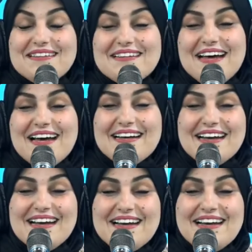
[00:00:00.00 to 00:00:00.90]

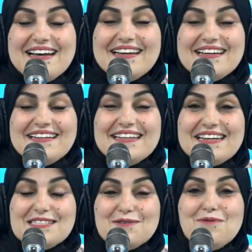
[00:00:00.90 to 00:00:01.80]
هكا آه،
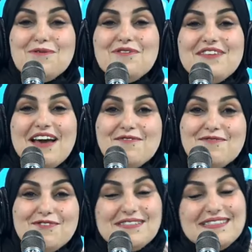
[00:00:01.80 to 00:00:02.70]
نرسخوه في
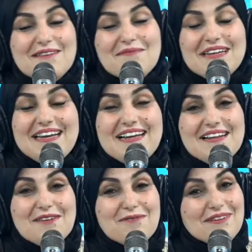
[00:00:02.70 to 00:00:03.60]
انفسنا من
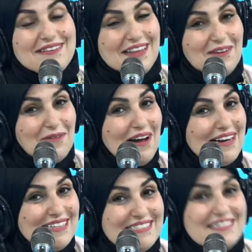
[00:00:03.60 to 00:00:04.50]
خلال انه نطلعوا
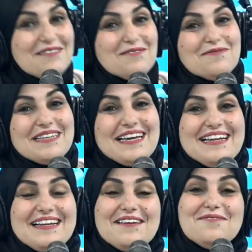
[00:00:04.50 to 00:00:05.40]
على سيرته من
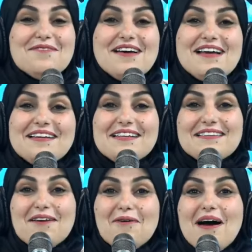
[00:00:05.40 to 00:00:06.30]
خلال انه
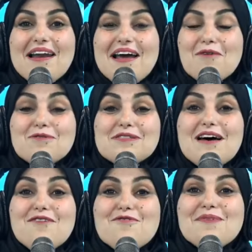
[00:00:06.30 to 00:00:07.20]
نطلعوا على
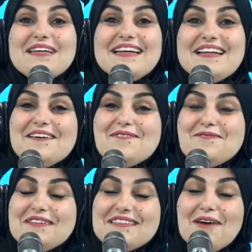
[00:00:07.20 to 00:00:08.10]
اوصافه من خلال
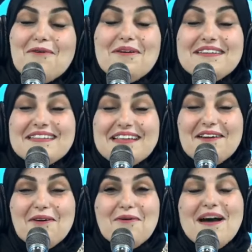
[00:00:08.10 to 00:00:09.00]
انه
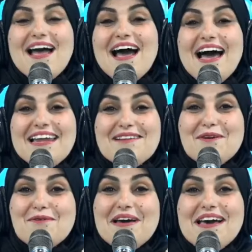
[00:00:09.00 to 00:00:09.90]
نطلعوا على
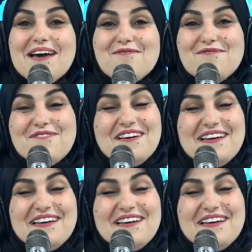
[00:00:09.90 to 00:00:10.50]
المواقف